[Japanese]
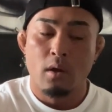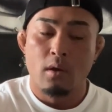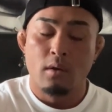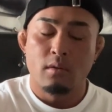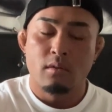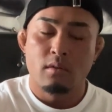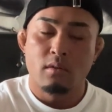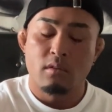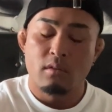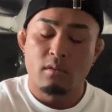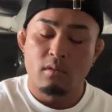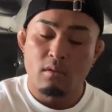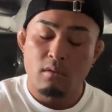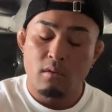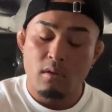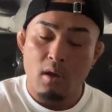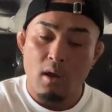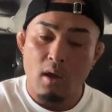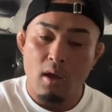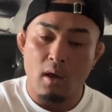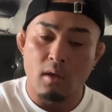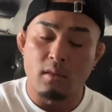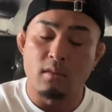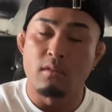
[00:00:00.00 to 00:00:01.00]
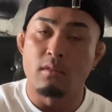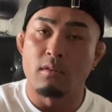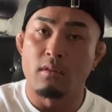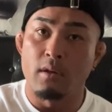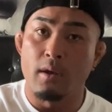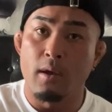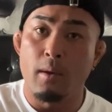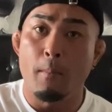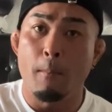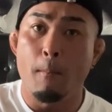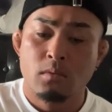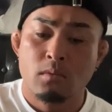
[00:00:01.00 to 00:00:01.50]
すげえ熱い。
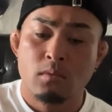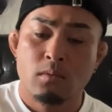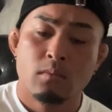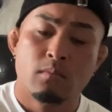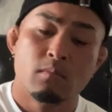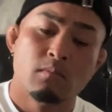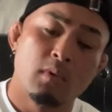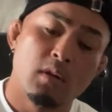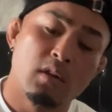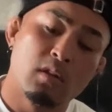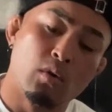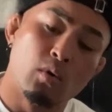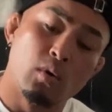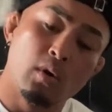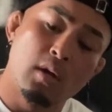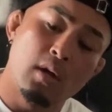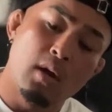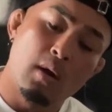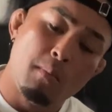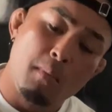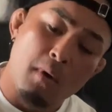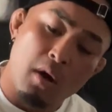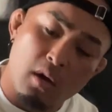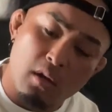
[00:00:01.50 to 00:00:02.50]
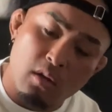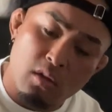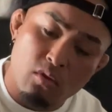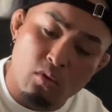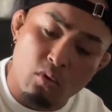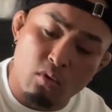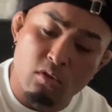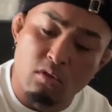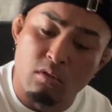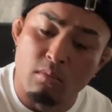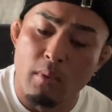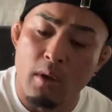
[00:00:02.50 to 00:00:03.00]
まあ、それがまあ
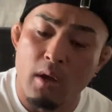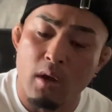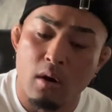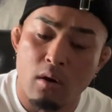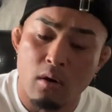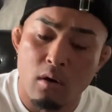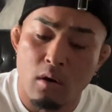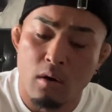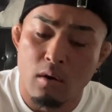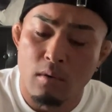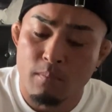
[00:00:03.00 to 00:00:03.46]
一つ目かな。